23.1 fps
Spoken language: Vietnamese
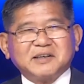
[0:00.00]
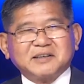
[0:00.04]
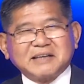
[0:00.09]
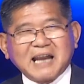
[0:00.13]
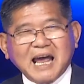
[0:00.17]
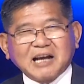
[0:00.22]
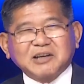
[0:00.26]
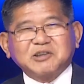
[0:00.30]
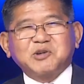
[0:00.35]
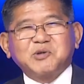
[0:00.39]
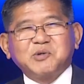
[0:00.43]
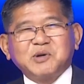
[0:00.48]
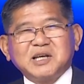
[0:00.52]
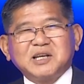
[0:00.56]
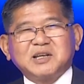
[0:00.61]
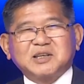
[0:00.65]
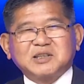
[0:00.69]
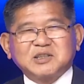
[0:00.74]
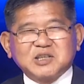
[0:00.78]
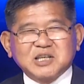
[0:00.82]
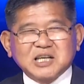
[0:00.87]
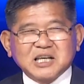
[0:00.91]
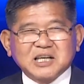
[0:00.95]
đáng chú ý
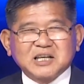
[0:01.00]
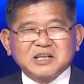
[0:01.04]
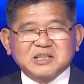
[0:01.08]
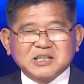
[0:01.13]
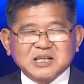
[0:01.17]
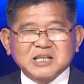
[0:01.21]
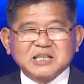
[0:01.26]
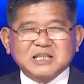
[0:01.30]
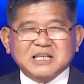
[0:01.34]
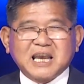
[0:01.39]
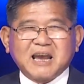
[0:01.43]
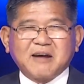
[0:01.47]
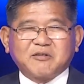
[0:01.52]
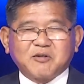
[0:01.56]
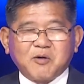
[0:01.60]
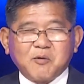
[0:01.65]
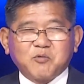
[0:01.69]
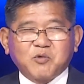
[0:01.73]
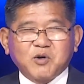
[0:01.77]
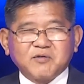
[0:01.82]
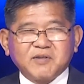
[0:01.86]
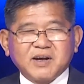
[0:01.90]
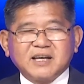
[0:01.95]
chia sẻ
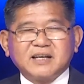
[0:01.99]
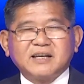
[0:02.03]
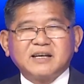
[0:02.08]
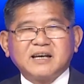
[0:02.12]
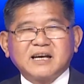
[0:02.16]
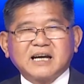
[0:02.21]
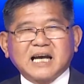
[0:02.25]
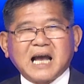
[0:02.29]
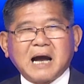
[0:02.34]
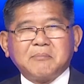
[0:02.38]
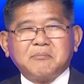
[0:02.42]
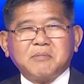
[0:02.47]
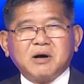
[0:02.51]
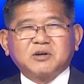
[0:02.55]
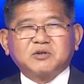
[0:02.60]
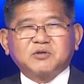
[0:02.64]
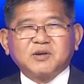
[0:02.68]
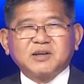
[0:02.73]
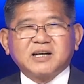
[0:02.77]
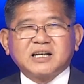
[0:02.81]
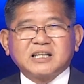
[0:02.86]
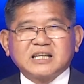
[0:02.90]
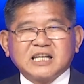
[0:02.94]
cùng quý vị. Cảm ơn
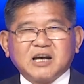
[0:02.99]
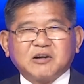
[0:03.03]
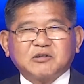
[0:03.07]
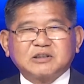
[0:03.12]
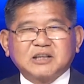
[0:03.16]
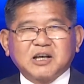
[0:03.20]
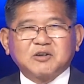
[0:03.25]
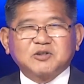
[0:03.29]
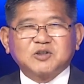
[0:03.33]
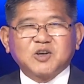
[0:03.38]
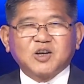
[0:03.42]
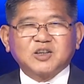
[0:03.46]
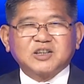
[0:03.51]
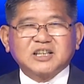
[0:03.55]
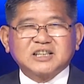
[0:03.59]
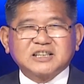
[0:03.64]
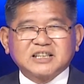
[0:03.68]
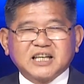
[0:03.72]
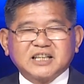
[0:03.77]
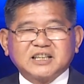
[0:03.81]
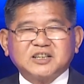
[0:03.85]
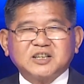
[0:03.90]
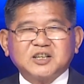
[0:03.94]
quý rất nhiều theo dõi chương
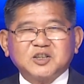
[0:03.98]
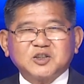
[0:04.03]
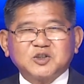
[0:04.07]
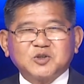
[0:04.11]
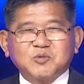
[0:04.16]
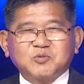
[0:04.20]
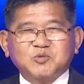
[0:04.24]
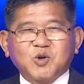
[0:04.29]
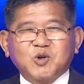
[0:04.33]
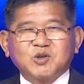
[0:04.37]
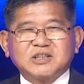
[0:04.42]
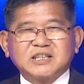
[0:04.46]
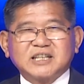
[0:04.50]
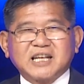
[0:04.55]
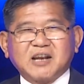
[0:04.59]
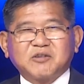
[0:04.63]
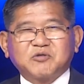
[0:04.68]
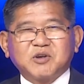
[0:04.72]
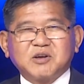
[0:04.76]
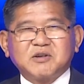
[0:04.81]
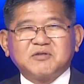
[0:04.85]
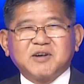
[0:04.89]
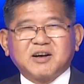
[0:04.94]
trình. Chúng tôi xin
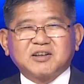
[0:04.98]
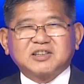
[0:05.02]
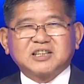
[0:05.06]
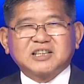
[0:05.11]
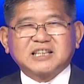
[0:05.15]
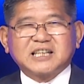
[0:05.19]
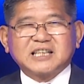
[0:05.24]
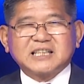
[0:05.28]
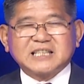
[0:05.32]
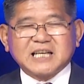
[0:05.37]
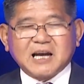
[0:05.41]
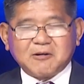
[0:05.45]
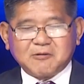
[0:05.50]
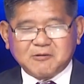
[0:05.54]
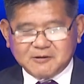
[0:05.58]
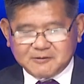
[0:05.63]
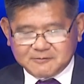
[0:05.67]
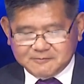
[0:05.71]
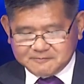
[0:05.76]
hẹn quý vị vào chương trình sau.